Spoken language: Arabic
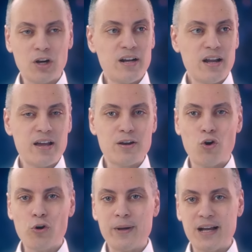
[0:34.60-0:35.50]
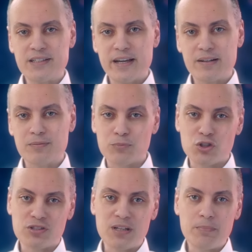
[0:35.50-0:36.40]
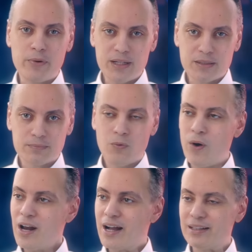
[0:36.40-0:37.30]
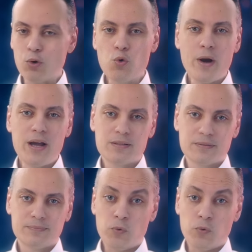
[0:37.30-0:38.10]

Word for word: وشرحنا إن حكم العساكر مش اسطمبة واحدة ولا كتالوج واحد